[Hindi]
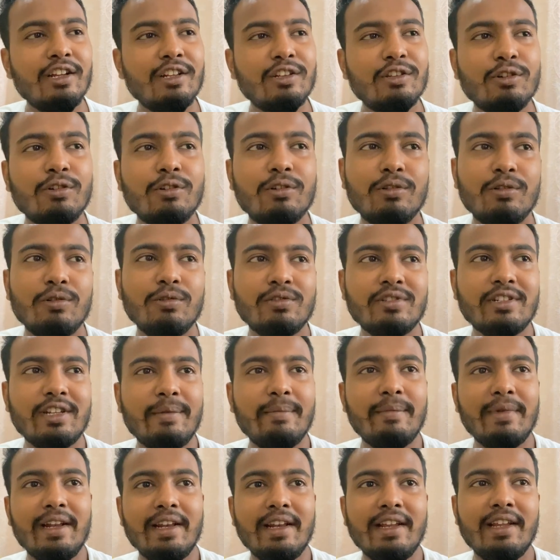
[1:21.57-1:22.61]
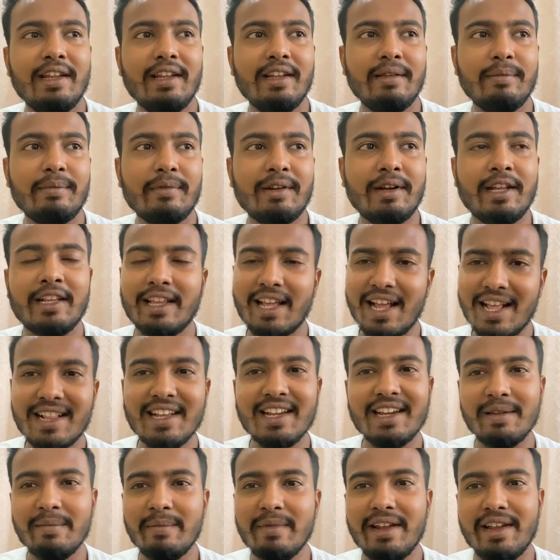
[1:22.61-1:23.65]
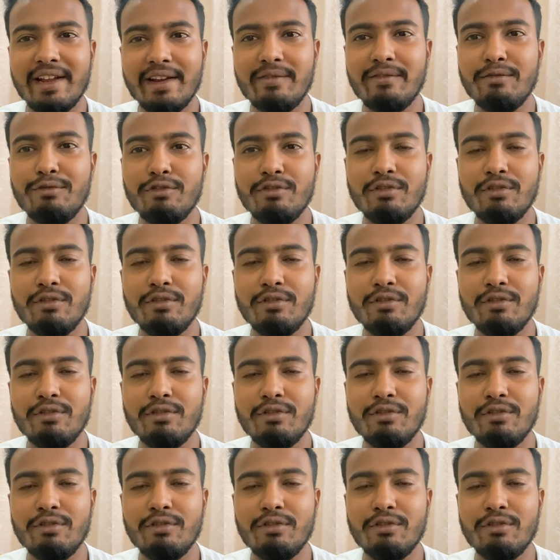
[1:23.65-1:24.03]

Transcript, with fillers: तो उस टाइम मैंने बताया था कि मैं एक